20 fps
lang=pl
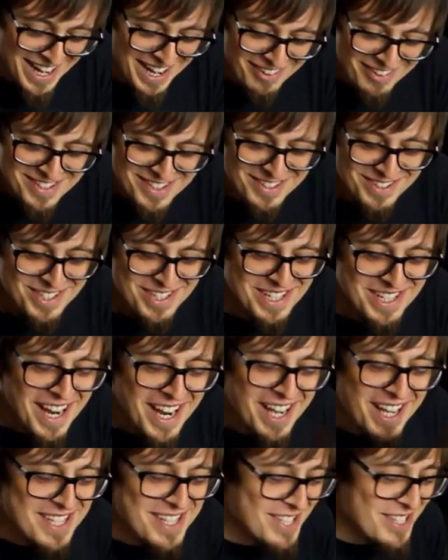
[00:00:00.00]
nie wiem, co tu się dzieje.
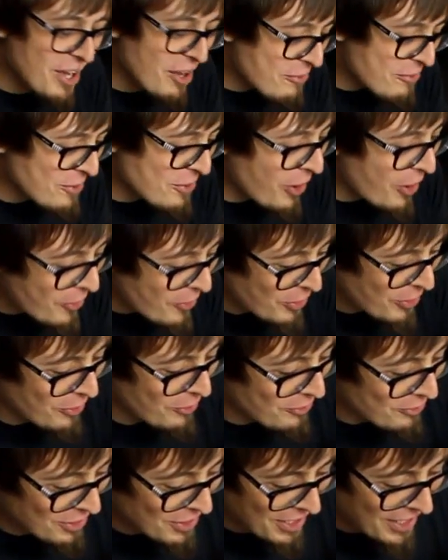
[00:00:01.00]
Znowu
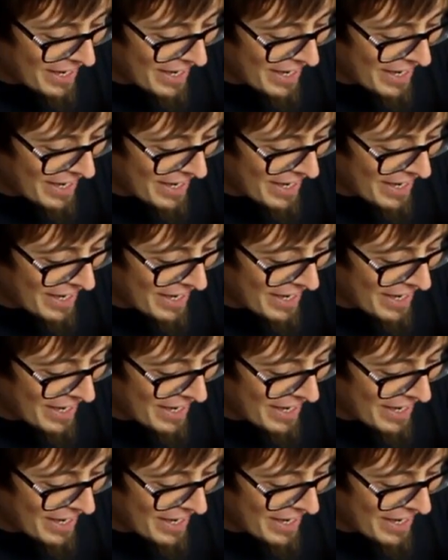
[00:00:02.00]
oko.